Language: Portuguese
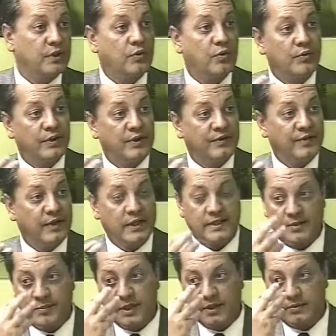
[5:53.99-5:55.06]
com o
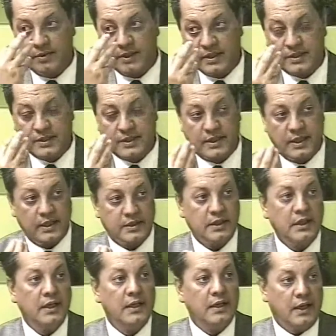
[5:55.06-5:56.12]
envelhecimento o nariz tende
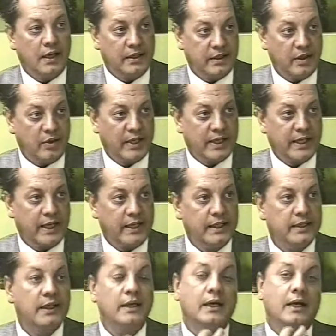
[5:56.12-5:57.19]
a dar uma
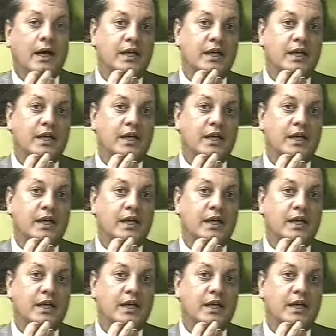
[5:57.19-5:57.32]
caída,